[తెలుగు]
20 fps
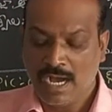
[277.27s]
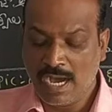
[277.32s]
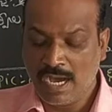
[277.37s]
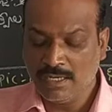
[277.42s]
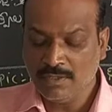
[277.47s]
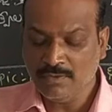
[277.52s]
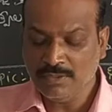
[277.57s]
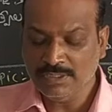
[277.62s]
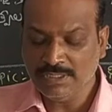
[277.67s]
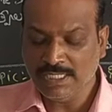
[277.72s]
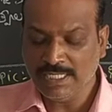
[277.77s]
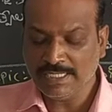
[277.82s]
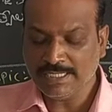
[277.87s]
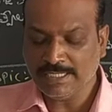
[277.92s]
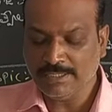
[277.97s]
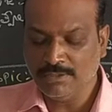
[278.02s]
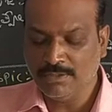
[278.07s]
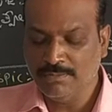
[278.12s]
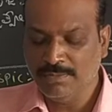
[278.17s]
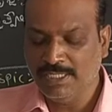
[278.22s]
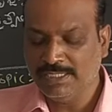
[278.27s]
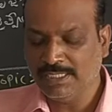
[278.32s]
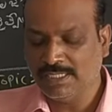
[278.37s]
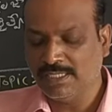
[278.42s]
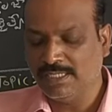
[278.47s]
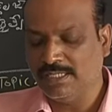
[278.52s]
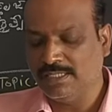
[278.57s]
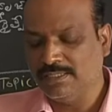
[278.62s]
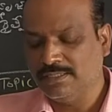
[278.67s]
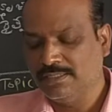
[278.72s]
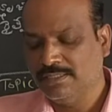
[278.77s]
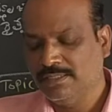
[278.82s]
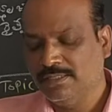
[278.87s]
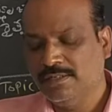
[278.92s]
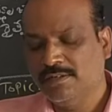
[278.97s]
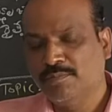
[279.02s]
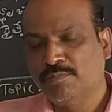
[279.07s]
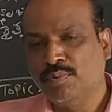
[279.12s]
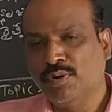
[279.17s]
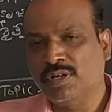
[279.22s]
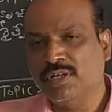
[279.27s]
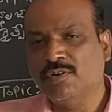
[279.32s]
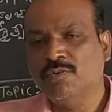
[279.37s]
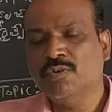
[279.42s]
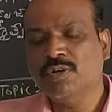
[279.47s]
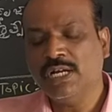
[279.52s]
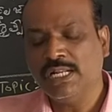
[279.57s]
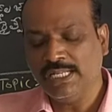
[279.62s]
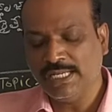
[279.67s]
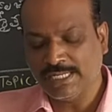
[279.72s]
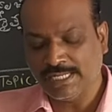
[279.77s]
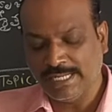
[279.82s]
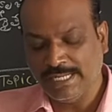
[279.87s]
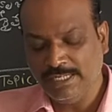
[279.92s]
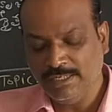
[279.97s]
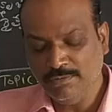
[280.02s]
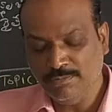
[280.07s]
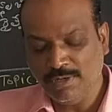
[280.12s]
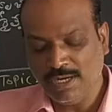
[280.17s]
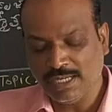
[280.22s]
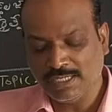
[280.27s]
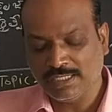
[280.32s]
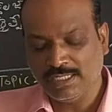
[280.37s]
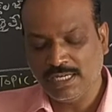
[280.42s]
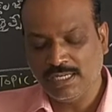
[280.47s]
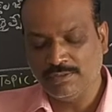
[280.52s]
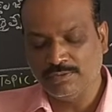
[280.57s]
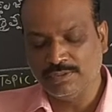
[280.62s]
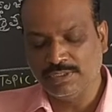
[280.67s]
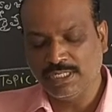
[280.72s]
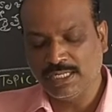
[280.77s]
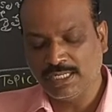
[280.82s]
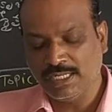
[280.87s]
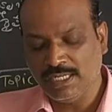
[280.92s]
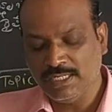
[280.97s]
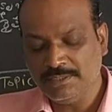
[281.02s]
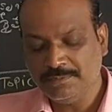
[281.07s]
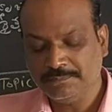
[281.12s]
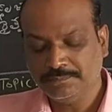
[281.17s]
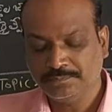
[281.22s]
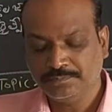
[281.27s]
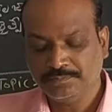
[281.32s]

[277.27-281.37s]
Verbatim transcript: ఆరు వందల కిలోమీటర్ల పొడవు గల రైలు మార్గాలు ఉండగా